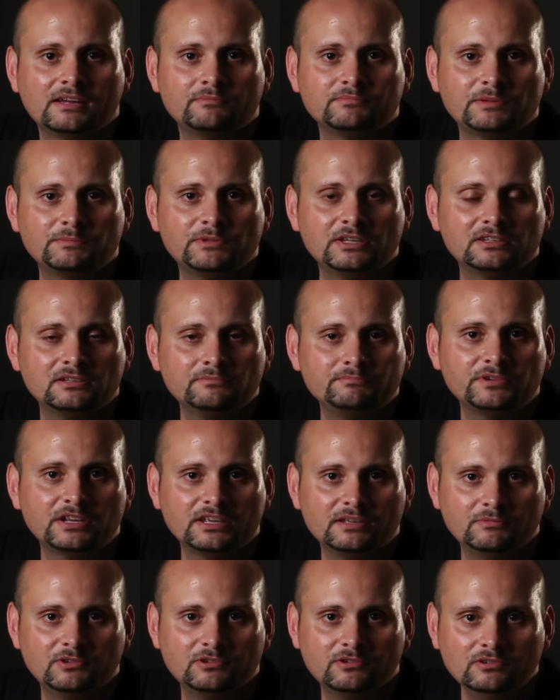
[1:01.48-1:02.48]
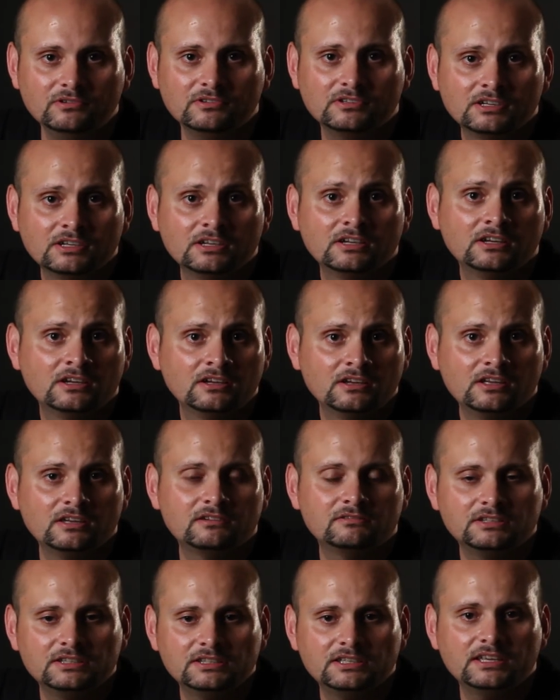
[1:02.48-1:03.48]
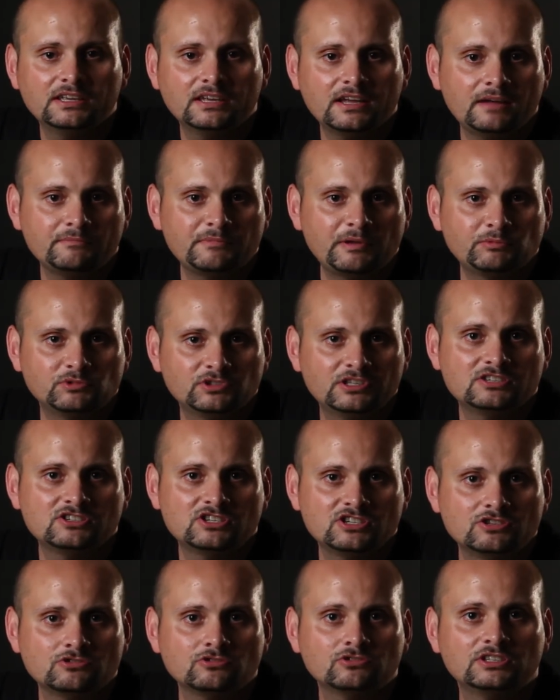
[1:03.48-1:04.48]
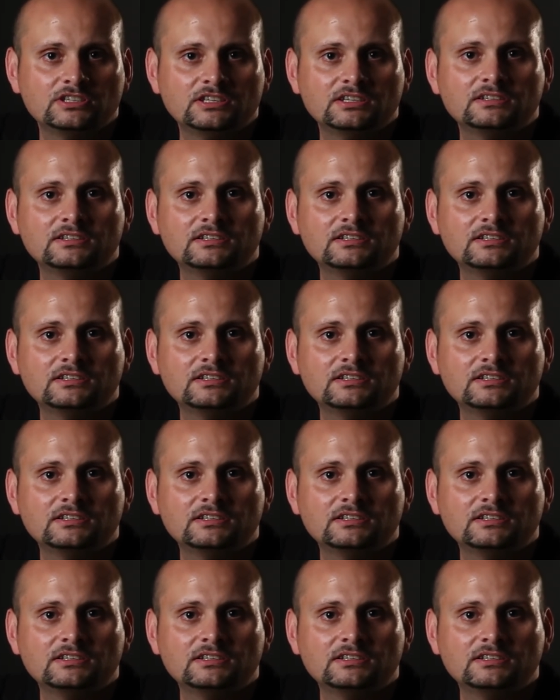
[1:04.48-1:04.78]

ampiamente il premio e quindi abbiamo deciso di,